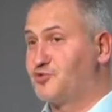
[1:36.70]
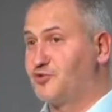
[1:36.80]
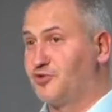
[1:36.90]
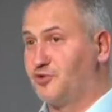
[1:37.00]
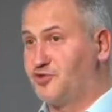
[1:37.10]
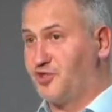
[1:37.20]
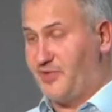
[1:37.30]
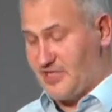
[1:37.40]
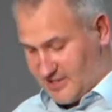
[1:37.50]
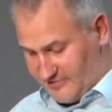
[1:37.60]
что-то, но
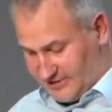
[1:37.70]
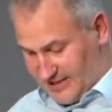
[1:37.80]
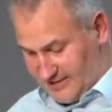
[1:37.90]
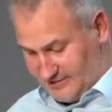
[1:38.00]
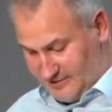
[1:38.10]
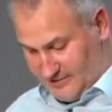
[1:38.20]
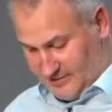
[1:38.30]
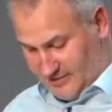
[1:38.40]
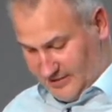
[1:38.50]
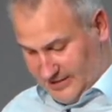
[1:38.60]
терпения не хватает.
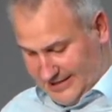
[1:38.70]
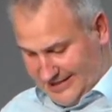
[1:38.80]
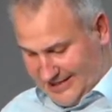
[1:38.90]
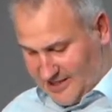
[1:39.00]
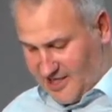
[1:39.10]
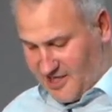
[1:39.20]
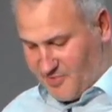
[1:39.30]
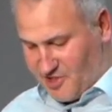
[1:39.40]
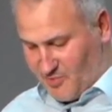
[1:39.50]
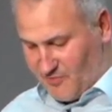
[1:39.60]
И для
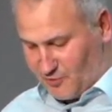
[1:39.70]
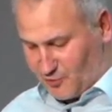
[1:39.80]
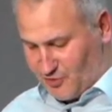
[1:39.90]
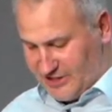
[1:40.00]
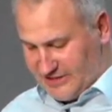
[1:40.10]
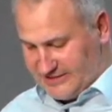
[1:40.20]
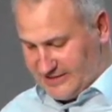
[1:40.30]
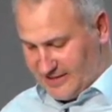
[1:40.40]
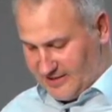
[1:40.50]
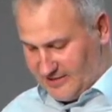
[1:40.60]
имени моего
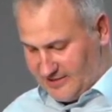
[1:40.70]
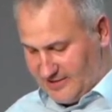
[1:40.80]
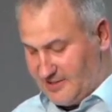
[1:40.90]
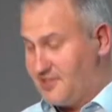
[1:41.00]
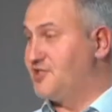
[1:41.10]
трудился и не